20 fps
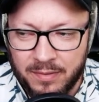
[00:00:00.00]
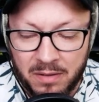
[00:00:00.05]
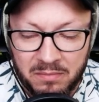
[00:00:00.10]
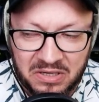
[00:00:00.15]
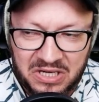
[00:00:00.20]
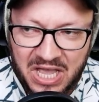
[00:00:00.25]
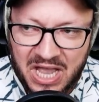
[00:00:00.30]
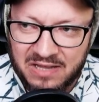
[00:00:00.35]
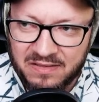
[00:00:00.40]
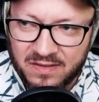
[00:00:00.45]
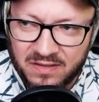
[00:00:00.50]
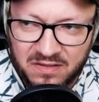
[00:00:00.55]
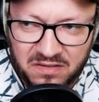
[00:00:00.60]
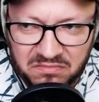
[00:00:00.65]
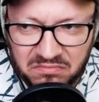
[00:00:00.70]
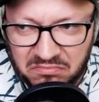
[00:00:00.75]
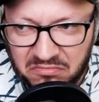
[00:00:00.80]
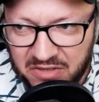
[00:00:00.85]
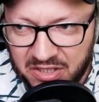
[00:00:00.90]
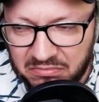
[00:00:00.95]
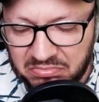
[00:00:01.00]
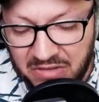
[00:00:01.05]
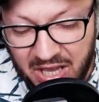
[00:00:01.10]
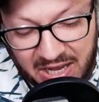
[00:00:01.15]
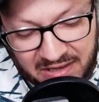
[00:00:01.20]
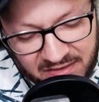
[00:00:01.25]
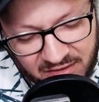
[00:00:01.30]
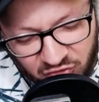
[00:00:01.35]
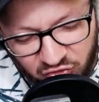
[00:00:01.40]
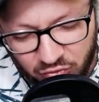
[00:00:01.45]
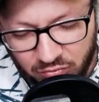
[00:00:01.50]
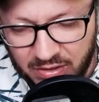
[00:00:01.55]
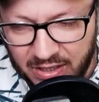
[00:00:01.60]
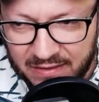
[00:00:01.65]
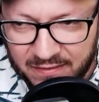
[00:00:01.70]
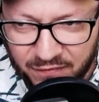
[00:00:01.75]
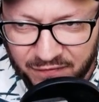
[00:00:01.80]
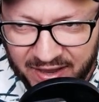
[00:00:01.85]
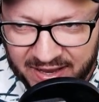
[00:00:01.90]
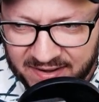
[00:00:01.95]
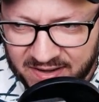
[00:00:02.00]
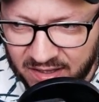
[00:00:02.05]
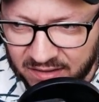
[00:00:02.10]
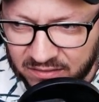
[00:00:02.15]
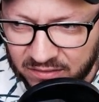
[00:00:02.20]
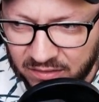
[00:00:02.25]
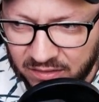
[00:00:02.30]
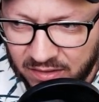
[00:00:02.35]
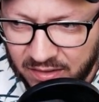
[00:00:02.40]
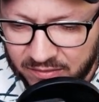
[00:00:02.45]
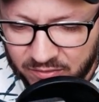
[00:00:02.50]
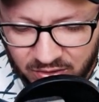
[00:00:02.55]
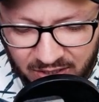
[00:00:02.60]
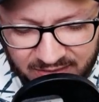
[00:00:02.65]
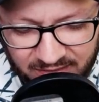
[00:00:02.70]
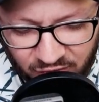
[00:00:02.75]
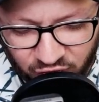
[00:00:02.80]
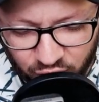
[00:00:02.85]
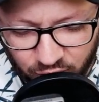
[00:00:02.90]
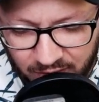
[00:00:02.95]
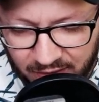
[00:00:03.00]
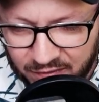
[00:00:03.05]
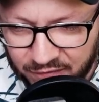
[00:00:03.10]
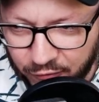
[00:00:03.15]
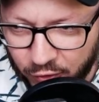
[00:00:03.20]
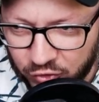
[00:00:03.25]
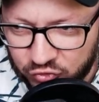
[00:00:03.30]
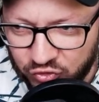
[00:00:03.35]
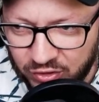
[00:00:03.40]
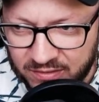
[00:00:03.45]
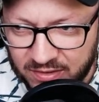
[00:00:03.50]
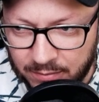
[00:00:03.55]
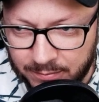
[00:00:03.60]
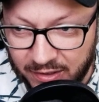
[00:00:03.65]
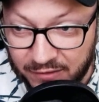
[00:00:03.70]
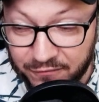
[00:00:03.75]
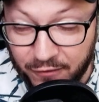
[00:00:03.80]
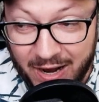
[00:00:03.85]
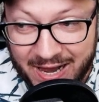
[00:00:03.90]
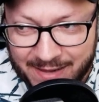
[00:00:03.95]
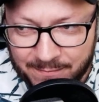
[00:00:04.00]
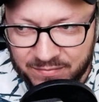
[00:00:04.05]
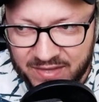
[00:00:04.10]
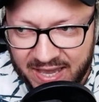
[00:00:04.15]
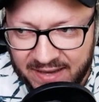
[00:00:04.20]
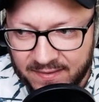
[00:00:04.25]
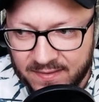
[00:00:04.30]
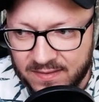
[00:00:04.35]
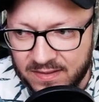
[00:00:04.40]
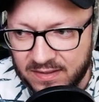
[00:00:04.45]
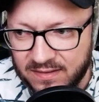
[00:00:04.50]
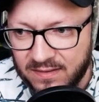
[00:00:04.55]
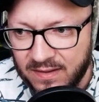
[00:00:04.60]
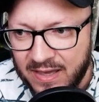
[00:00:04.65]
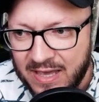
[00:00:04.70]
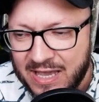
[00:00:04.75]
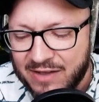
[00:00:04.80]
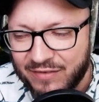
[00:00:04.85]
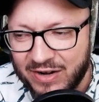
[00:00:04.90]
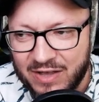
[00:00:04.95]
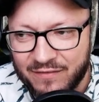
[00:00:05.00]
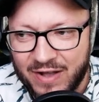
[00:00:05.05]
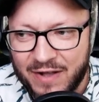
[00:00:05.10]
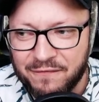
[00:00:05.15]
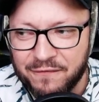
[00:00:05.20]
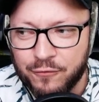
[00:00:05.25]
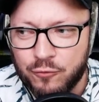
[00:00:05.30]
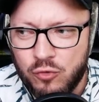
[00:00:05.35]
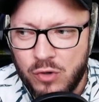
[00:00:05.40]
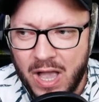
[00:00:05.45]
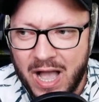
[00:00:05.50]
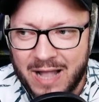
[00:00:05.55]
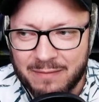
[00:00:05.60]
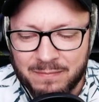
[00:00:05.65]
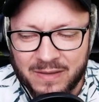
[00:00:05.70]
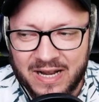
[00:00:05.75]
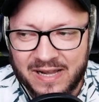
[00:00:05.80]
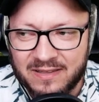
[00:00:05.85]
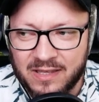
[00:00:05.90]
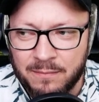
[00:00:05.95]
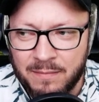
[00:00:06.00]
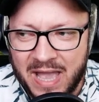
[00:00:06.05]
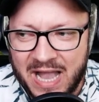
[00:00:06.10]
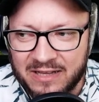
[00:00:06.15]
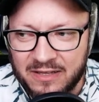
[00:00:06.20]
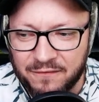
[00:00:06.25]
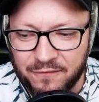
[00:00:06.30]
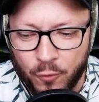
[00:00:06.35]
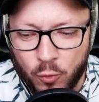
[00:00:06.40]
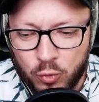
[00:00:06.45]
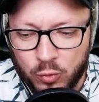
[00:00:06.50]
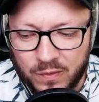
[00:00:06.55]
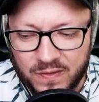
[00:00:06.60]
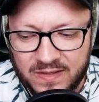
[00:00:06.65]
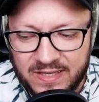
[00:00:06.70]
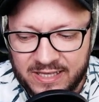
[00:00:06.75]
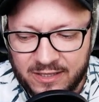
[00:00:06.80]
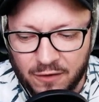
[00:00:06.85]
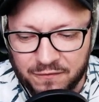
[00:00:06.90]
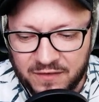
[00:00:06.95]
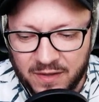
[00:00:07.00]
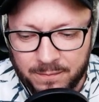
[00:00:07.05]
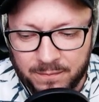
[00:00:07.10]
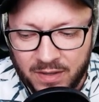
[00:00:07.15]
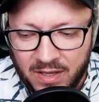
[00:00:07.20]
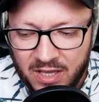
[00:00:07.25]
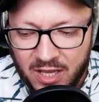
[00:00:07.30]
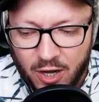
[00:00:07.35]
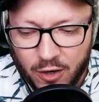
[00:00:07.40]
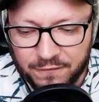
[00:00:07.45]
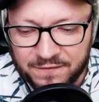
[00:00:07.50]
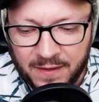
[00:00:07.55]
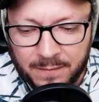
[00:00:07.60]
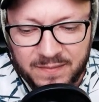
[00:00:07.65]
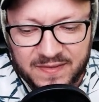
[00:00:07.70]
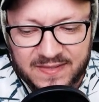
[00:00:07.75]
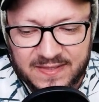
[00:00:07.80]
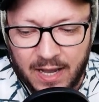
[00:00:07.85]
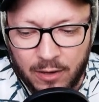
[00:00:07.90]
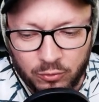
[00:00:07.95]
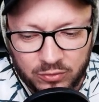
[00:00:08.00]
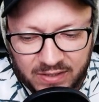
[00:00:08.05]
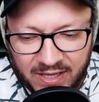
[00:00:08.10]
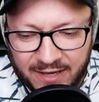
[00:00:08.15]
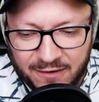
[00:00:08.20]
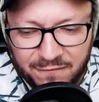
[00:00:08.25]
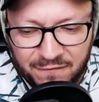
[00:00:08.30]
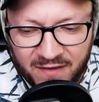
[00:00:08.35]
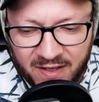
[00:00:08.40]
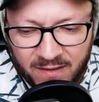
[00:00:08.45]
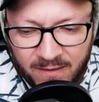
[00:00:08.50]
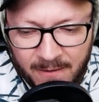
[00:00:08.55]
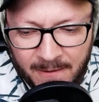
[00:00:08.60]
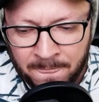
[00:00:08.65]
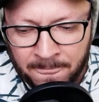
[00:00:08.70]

Aber der hat sich. Der hat sich schon krass verändert, ne? Also der hat da schon krass Fortschritte gemacht, vor allem textlich. Weil da war früher, hat man halt gemerkt, der Fokus liegt auf dem, auf dem Sound einfach.